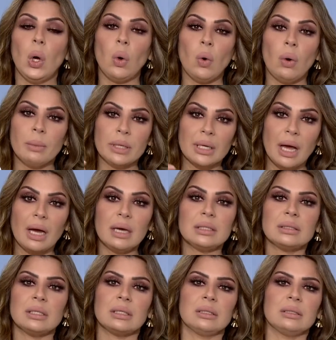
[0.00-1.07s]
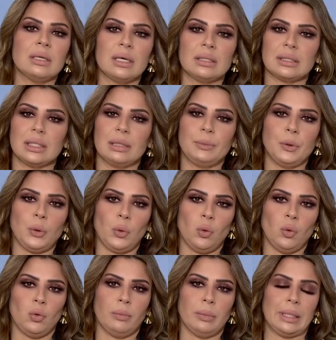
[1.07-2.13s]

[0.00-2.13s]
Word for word: هو من أكثر الناس اللي بيحوم